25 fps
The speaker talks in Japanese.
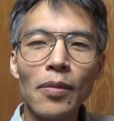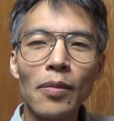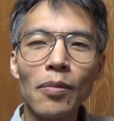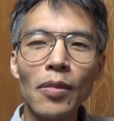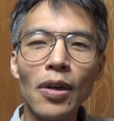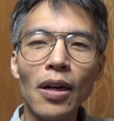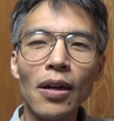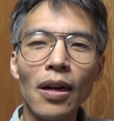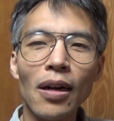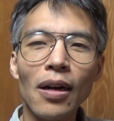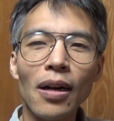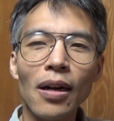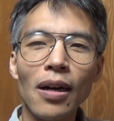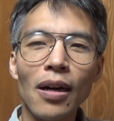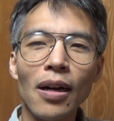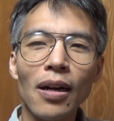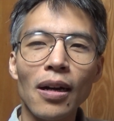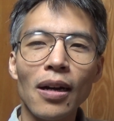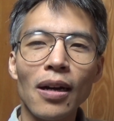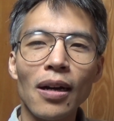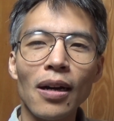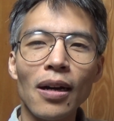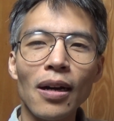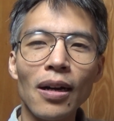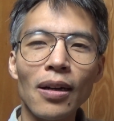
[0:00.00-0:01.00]
ま
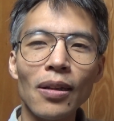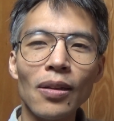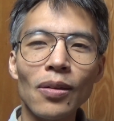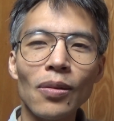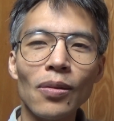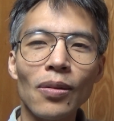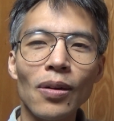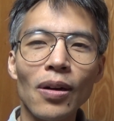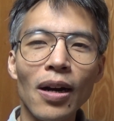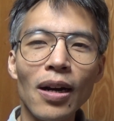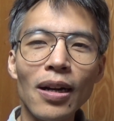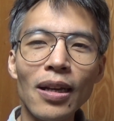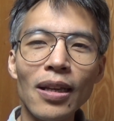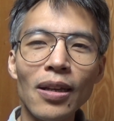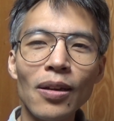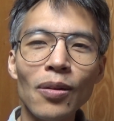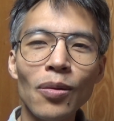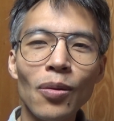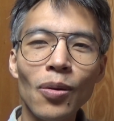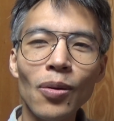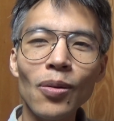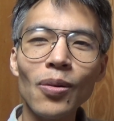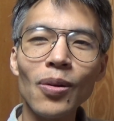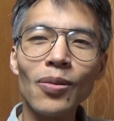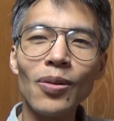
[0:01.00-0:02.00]
あ、あの、愛
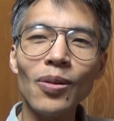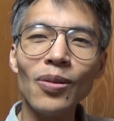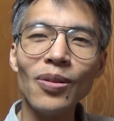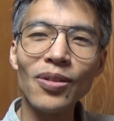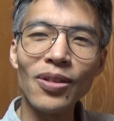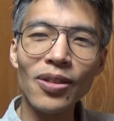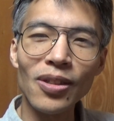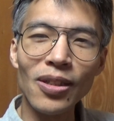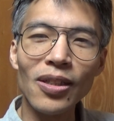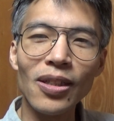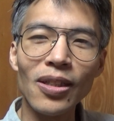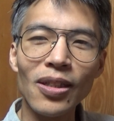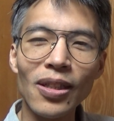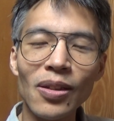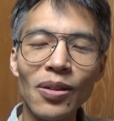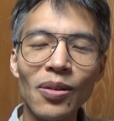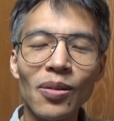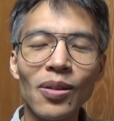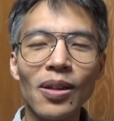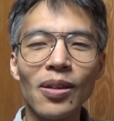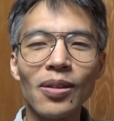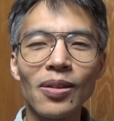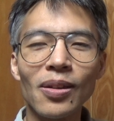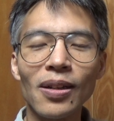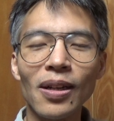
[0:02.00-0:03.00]
香港心っていう
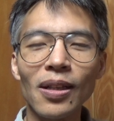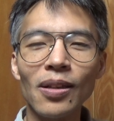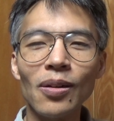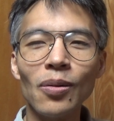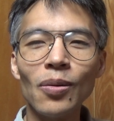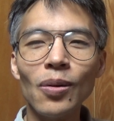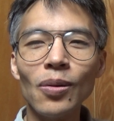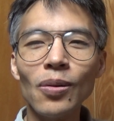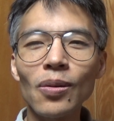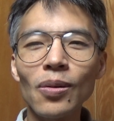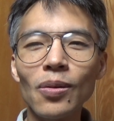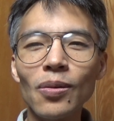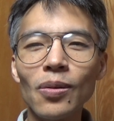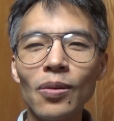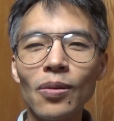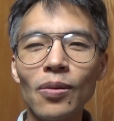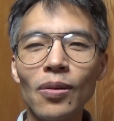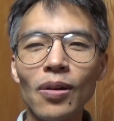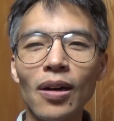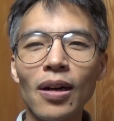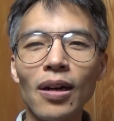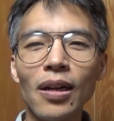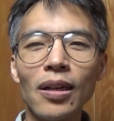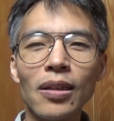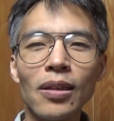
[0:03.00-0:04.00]
んですかね。香港
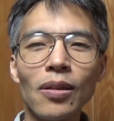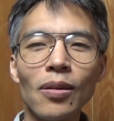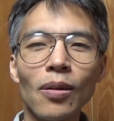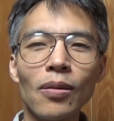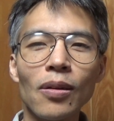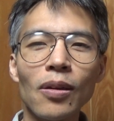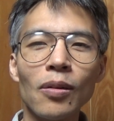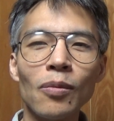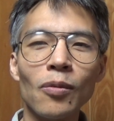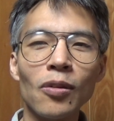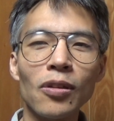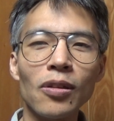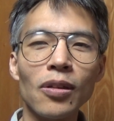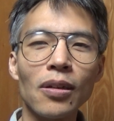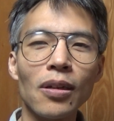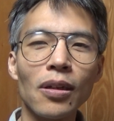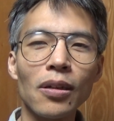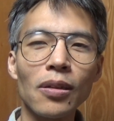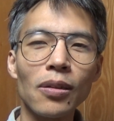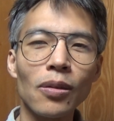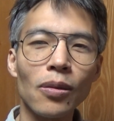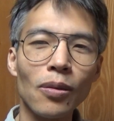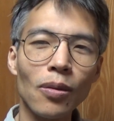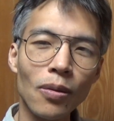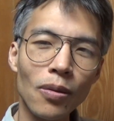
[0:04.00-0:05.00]
を愛する気持ちが
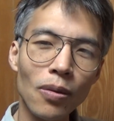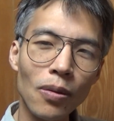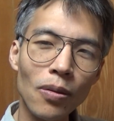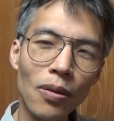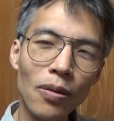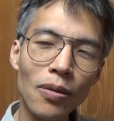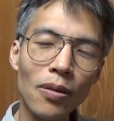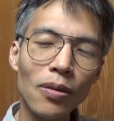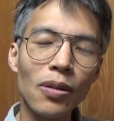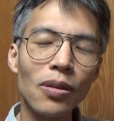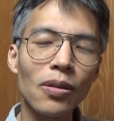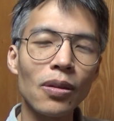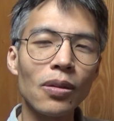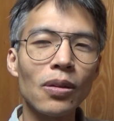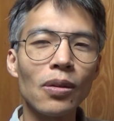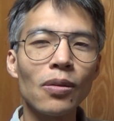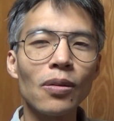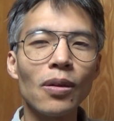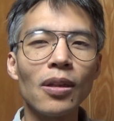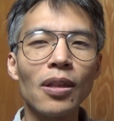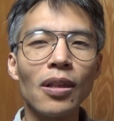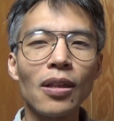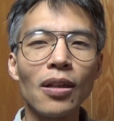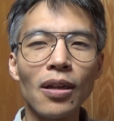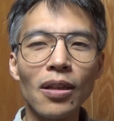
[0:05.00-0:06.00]
すっごく
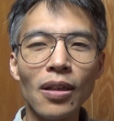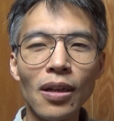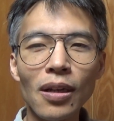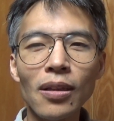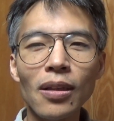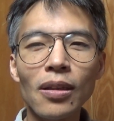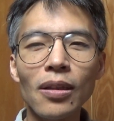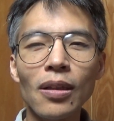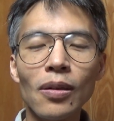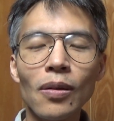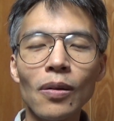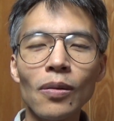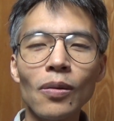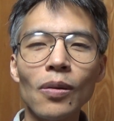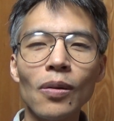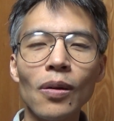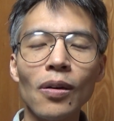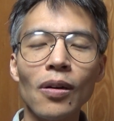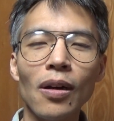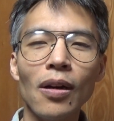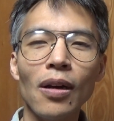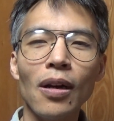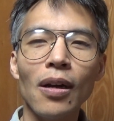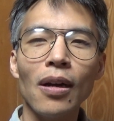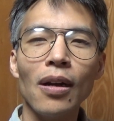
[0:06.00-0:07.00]
強いんだなっていうの
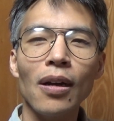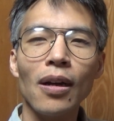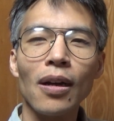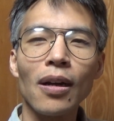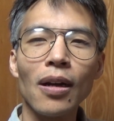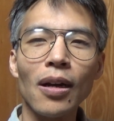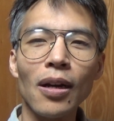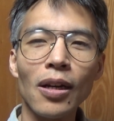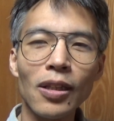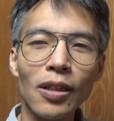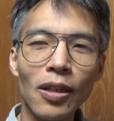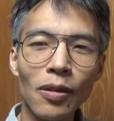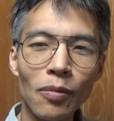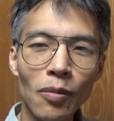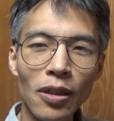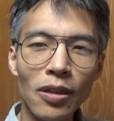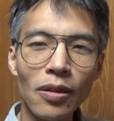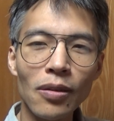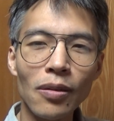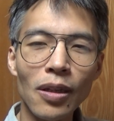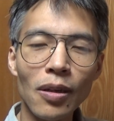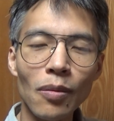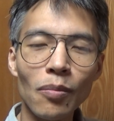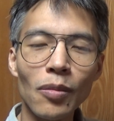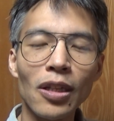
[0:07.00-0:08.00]
を、感じま
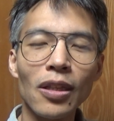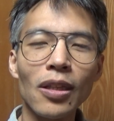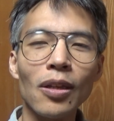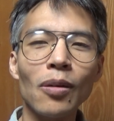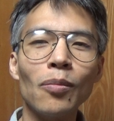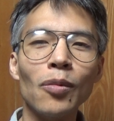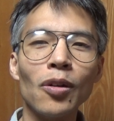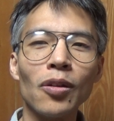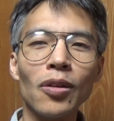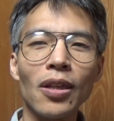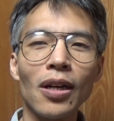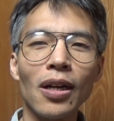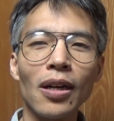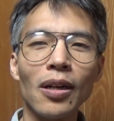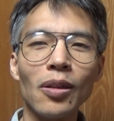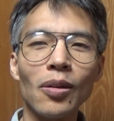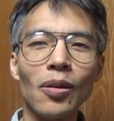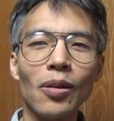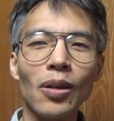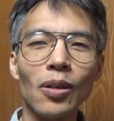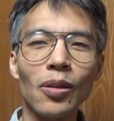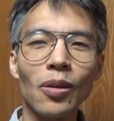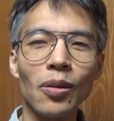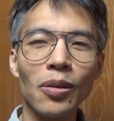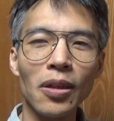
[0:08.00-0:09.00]
すね、まあ、デモ隊
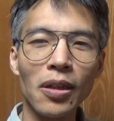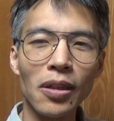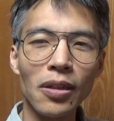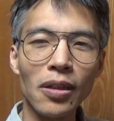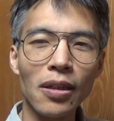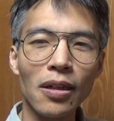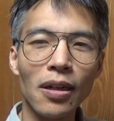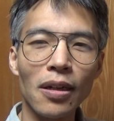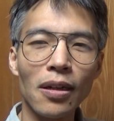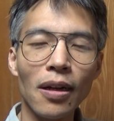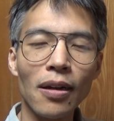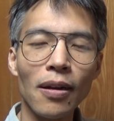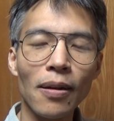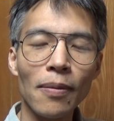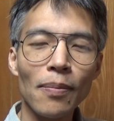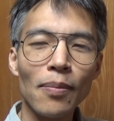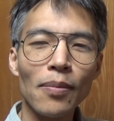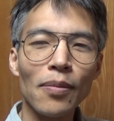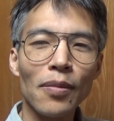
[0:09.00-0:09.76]
の人たちから。